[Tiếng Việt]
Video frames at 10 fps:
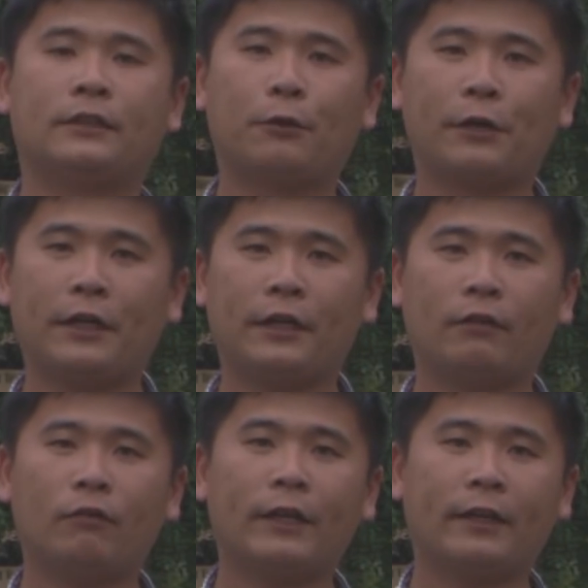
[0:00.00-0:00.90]
Sau
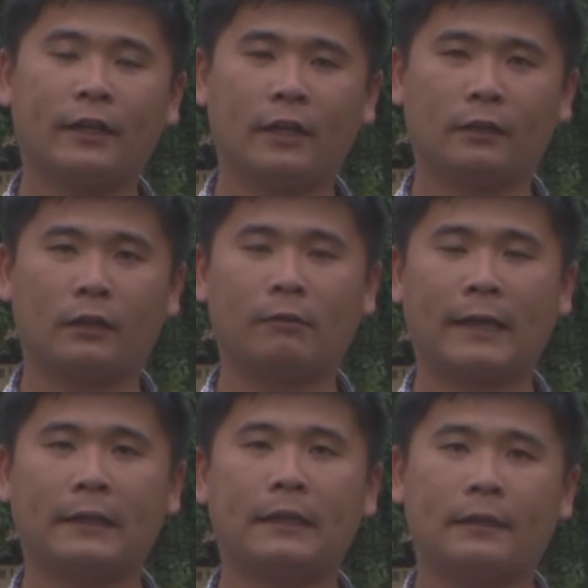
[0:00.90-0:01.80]
khi phóng viên truyền hình công
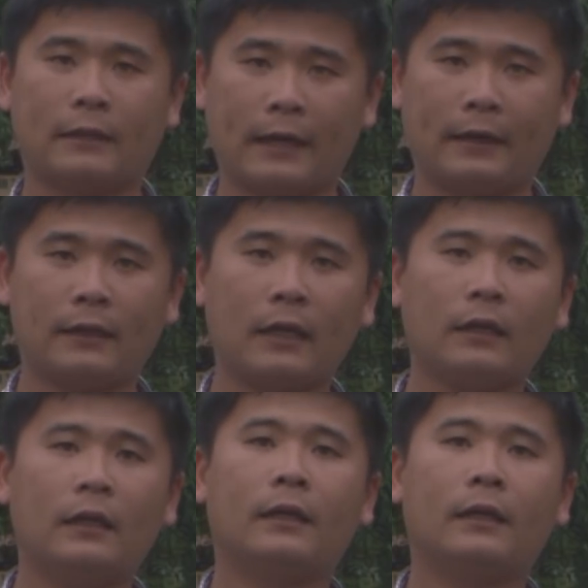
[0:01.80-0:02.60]
an tại Đắk Lắk